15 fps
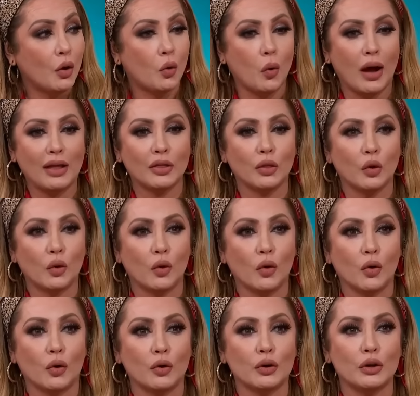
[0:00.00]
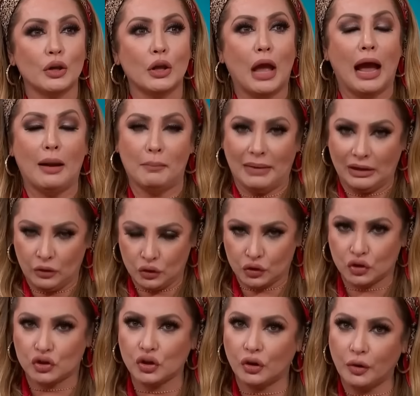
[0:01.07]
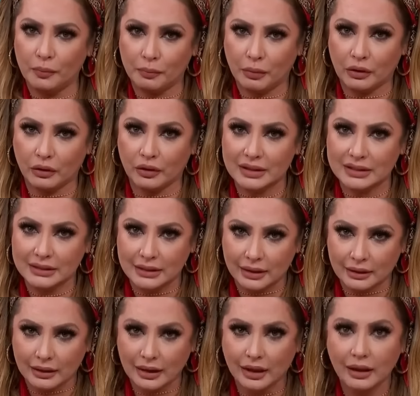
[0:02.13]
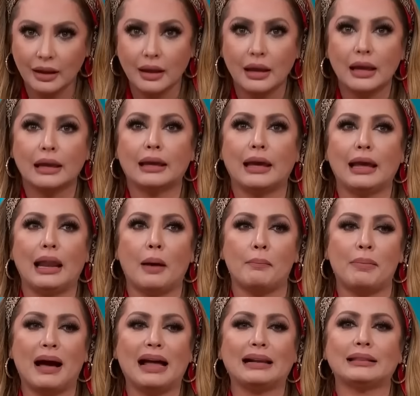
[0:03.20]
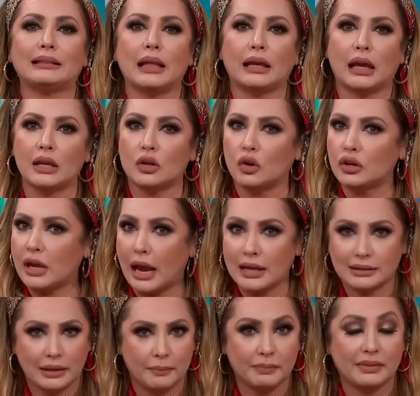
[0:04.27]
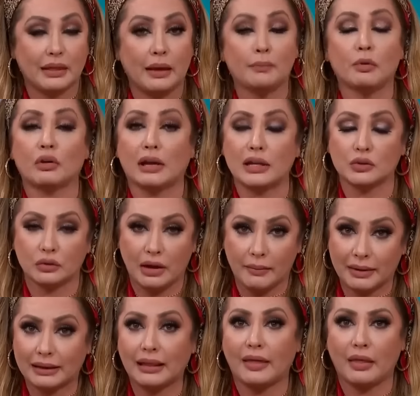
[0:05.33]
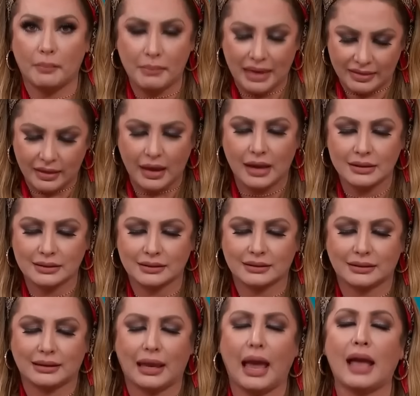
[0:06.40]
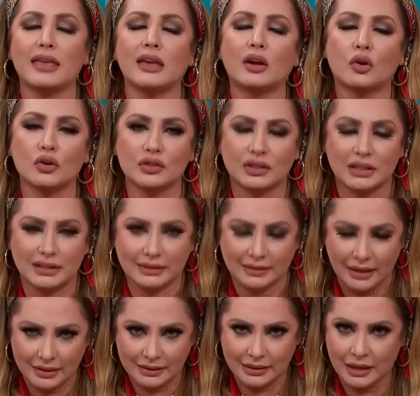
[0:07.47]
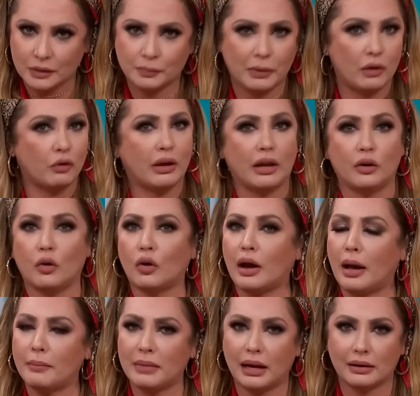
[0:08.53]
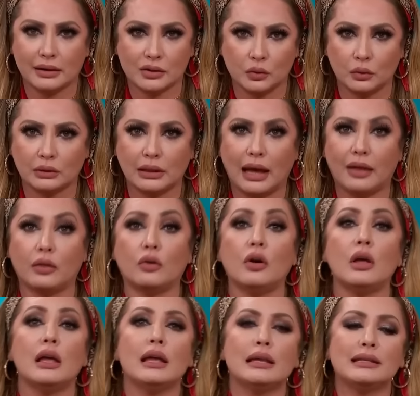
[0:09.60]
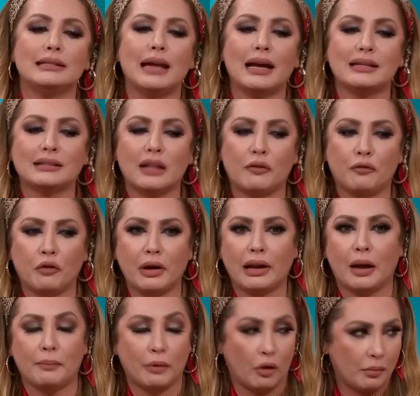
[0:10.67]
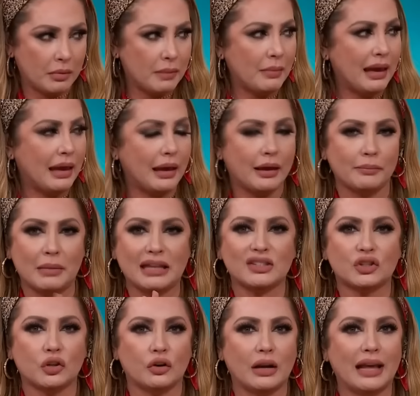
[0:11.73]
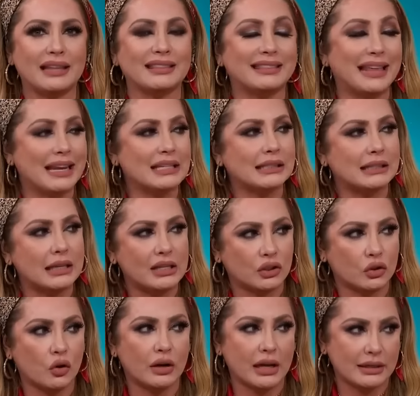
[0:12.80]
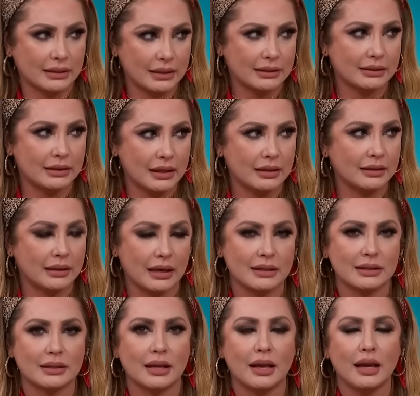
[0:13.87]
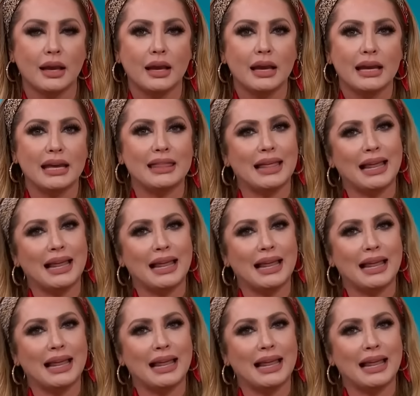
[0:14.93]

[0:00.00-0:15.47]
cuando al menos yo puedo decirle que la parte que yo ya acepté, porque es una verdad a medias, que hay inconsistencias, pero que no cambia el resultado, ya está fuera. Pero a mí me menciona en tres historias distintas. Y